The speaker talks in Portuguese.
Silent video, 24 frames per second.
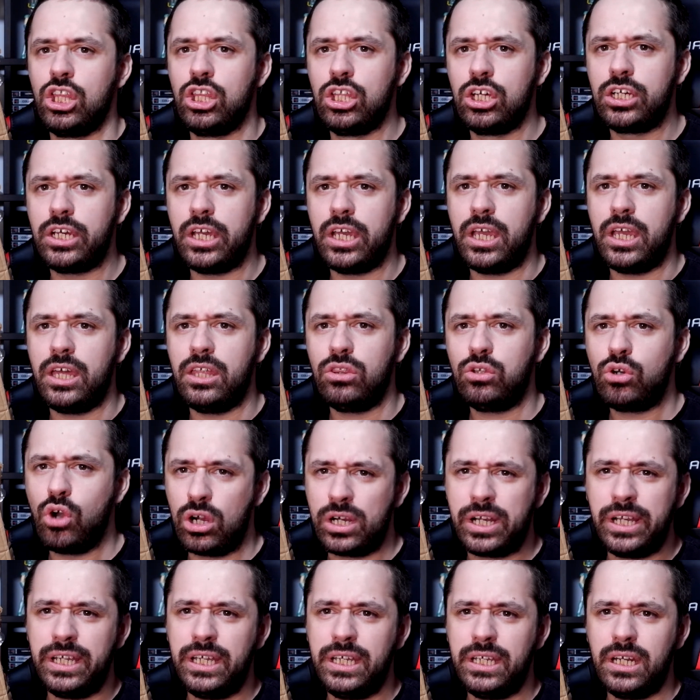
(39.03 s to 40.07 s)
De quê? De
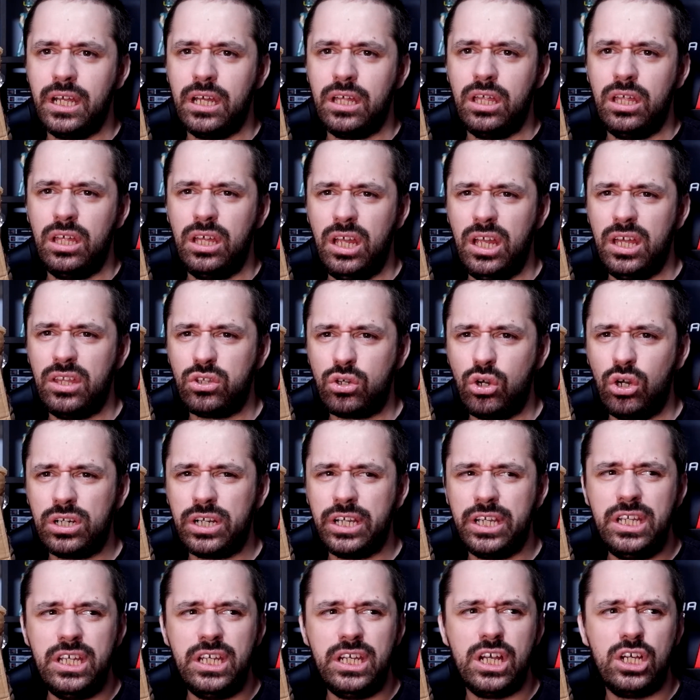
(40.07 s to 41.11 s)
cocaína, é de
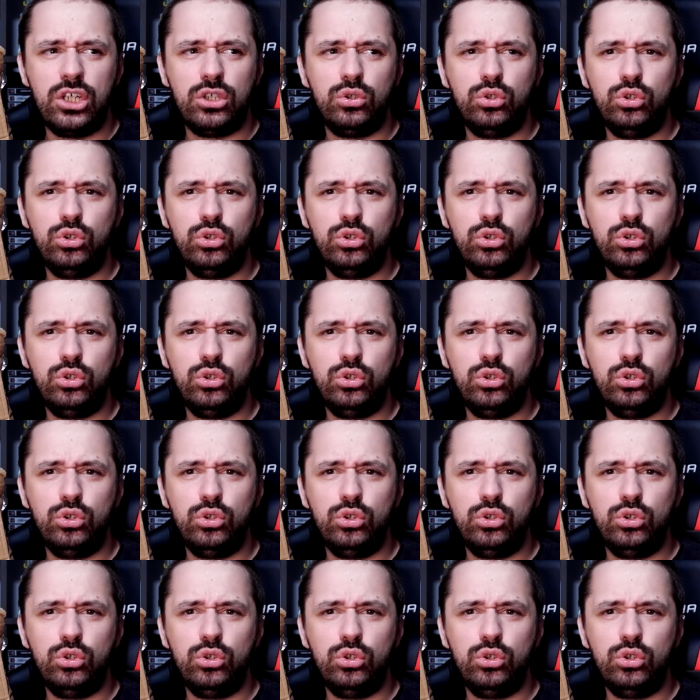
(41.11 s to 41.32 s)
cocaína.